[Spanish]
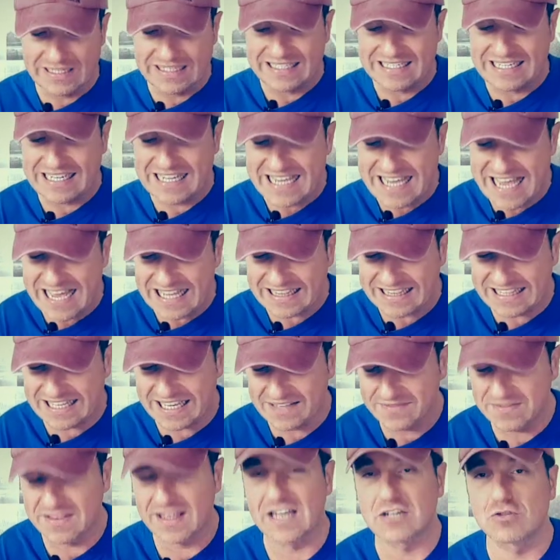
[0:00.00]
en
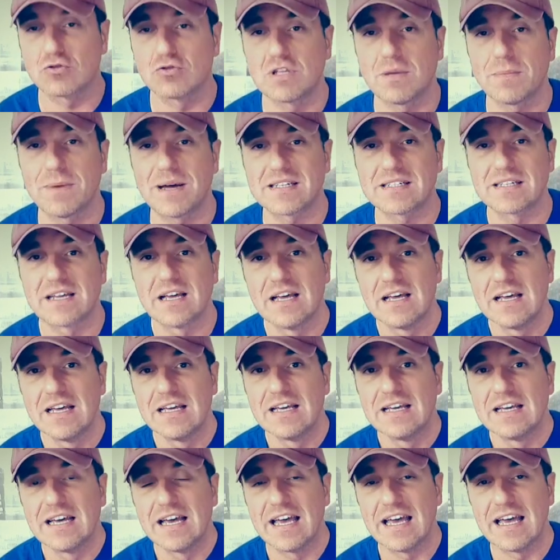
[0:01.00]
siete de las últimas
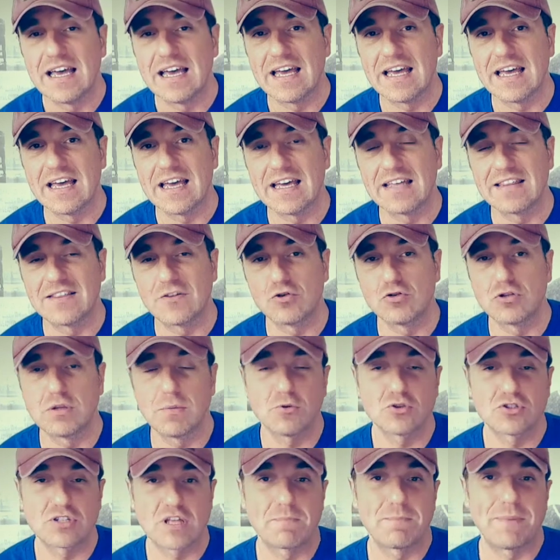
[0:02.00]
eh, de los
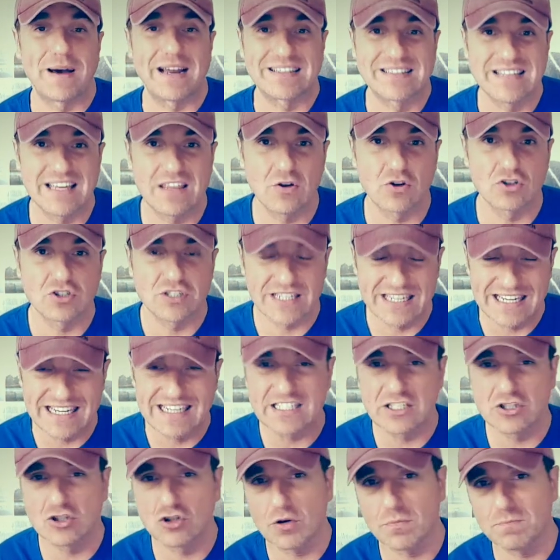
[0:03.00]
últimos 10 partidos. Y
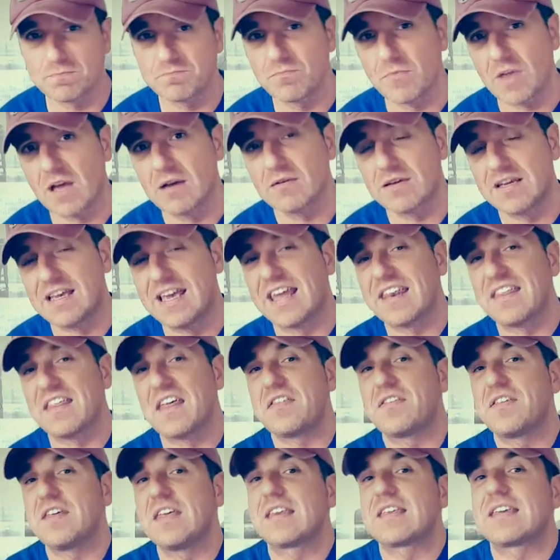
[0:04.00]
esto quiere
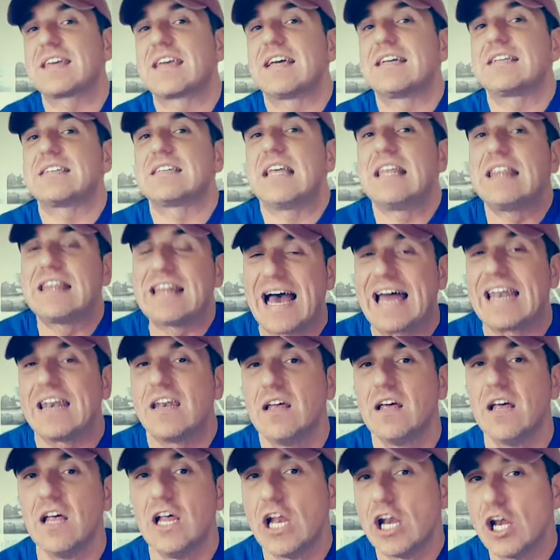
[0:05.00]
decir que Zidane
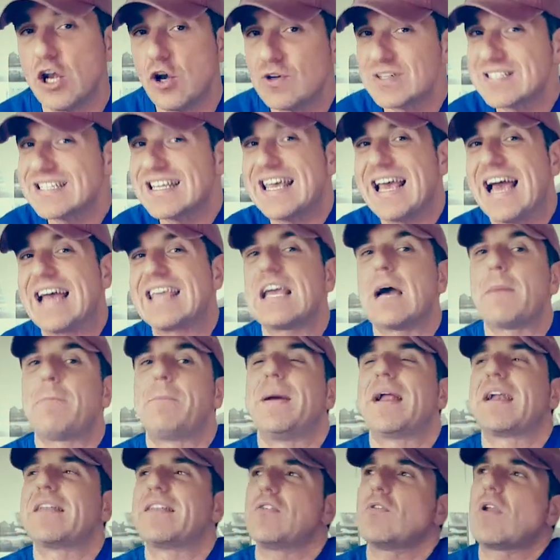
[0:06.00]
no es que haya
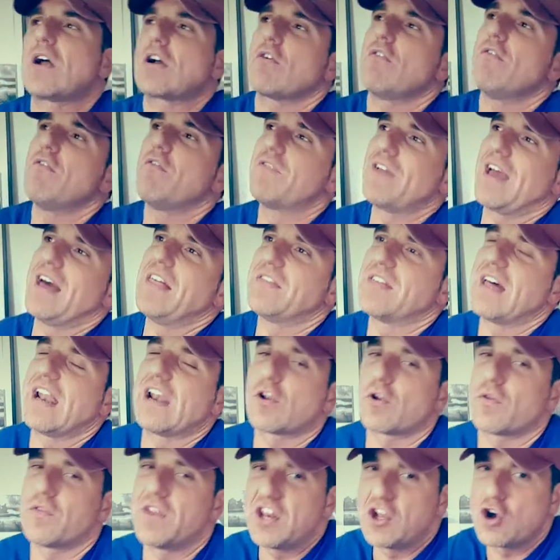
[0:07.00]
perdido la confianza en
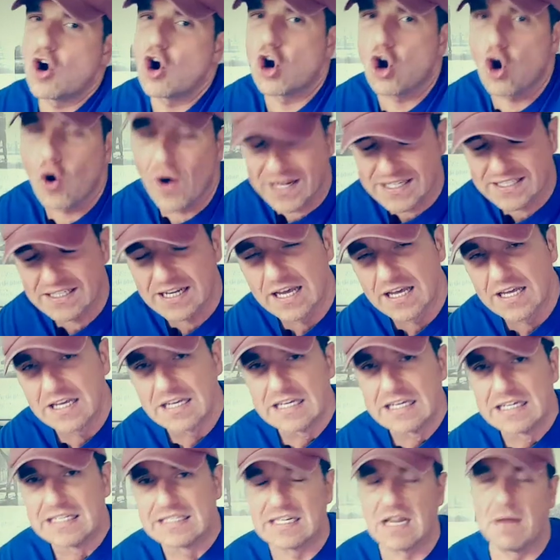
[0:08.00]
Rodrigo Goes.
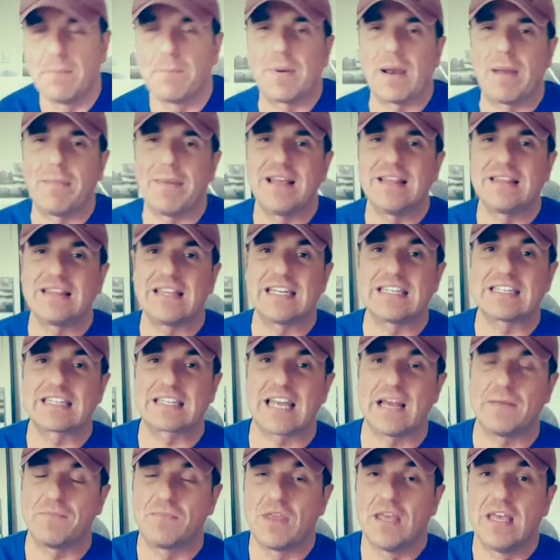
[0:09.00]
Simplemente es
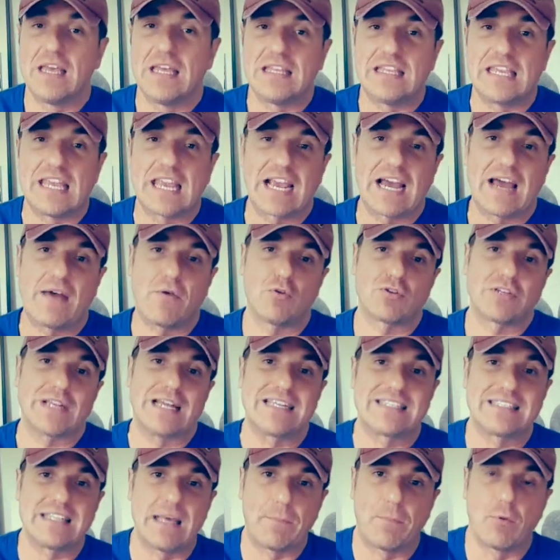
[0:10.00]
que, llegados a
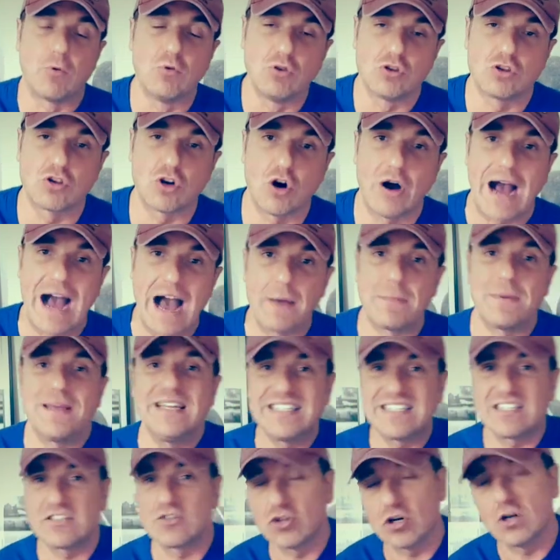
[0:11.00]
este punto, ha
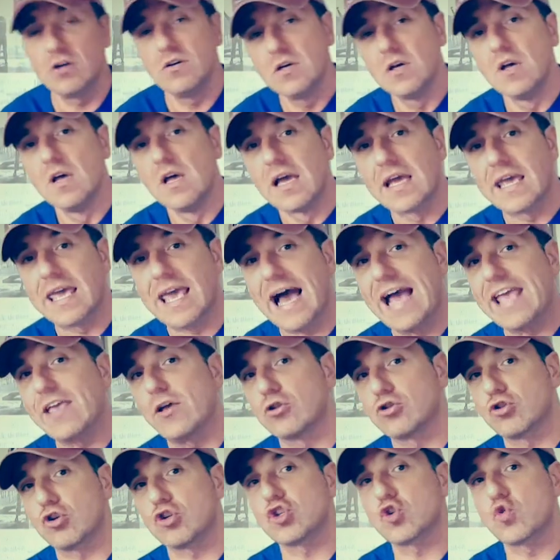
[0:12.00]
visto que hay
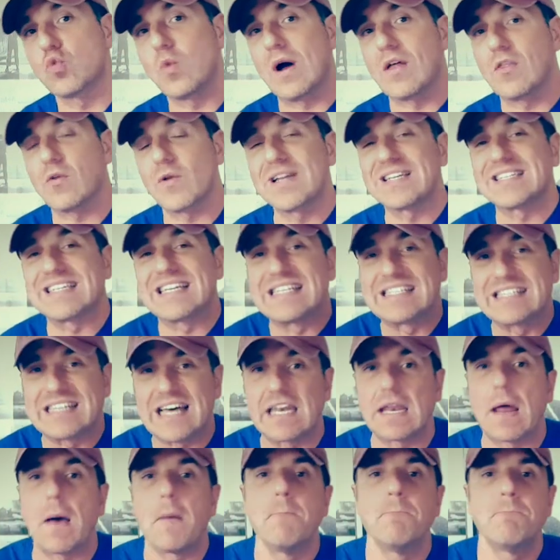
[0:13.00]
otros jugadores que
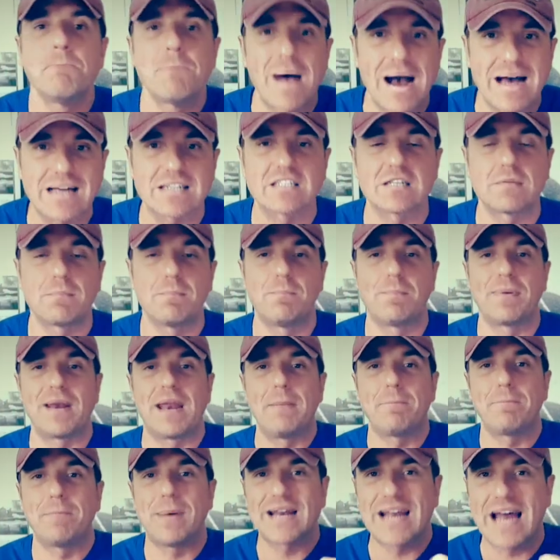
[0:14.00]
están más
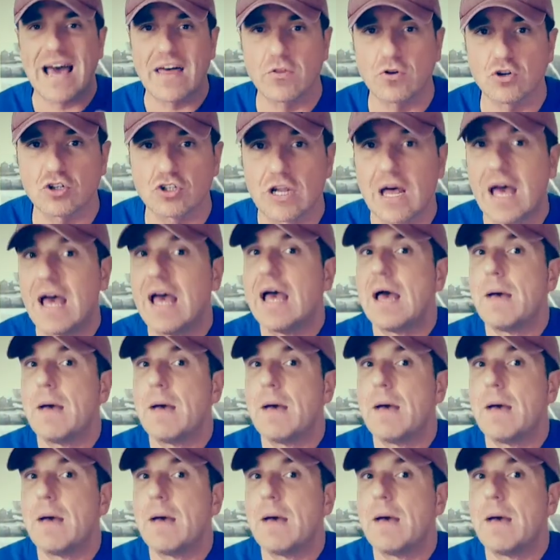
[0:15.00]
preparados